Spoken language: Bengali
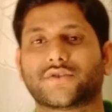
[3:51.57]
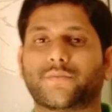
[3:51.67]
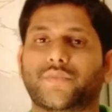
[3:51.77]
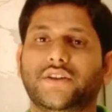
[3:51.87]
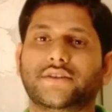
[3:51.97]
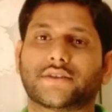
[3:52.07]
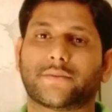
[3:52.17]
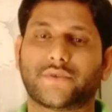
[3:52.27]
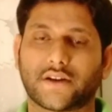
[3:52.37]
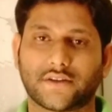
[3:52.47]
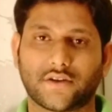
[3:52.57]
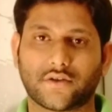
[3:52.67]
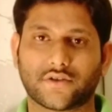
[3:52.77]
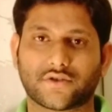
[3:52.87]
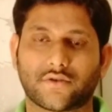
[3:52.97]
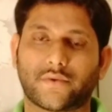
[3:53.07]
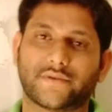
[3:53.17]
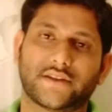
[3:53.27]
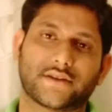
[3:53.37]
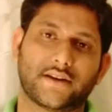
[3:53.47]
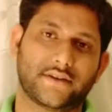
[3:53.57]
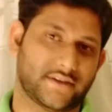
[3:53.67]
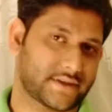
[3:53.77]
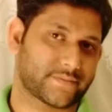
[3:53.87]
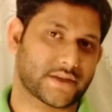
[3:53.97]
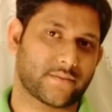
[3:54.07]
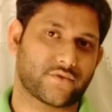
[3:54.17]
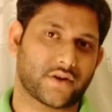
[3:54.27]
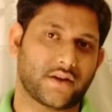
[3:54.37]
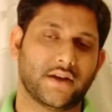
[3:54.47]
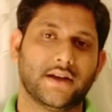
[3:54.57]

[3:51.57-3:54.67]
সো প্লিজ আপনার কাছে রিকোয়েস্ট করবো আমাদের চ্যানেলটিকে সাবস্ক্রাইব করে